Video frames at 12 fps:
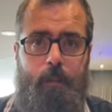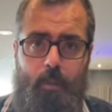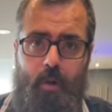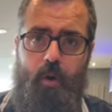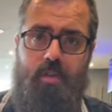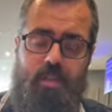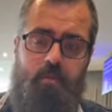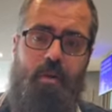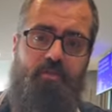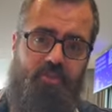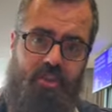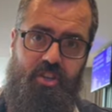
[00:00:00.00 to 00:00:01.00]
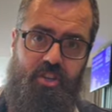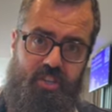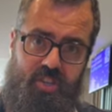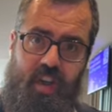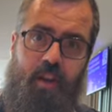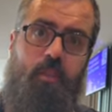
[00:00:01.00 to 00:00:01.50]
Du brauchst immer
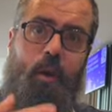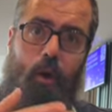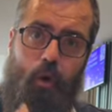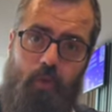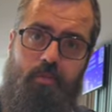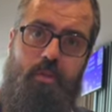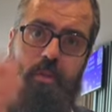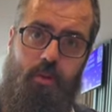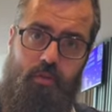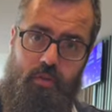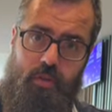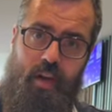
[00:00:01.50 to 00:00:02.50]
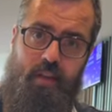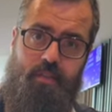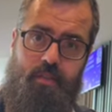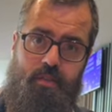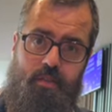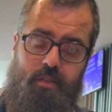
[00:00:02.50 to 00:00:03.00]
frisches Geld, um die grünen ja.
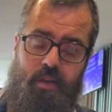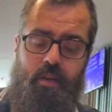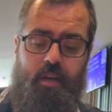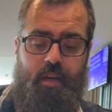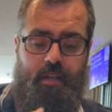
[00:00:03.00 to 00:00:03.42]
Kerzen zu bringen.